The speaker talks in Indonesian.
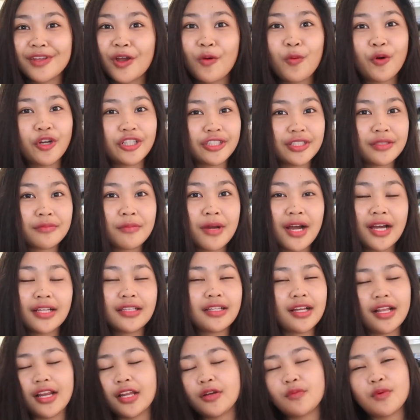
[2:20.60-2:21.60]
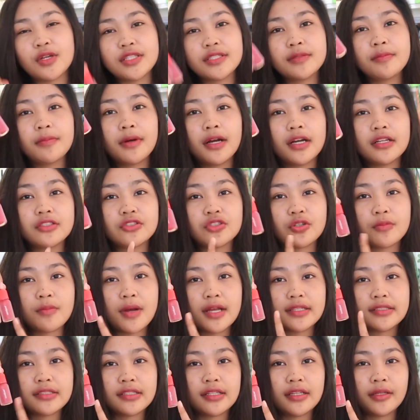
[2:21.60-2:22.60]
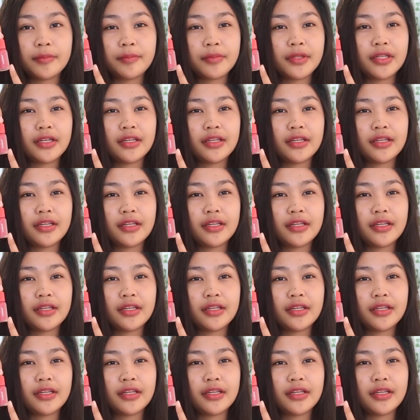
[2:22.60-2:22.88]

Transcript: worth it banget kalian wajib banget coba si lip